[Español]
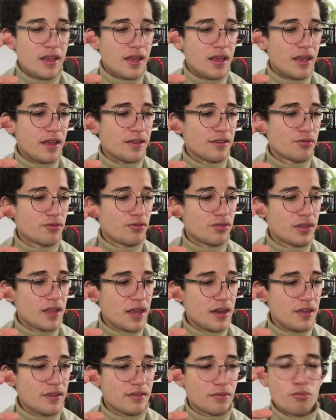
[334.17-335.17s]
es un
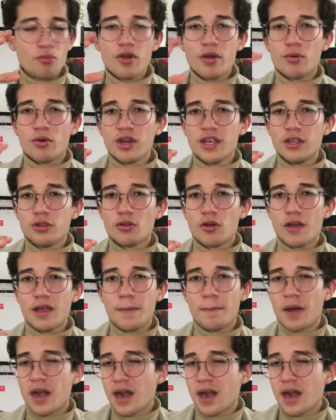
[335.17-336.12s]
tenis muy bonito y para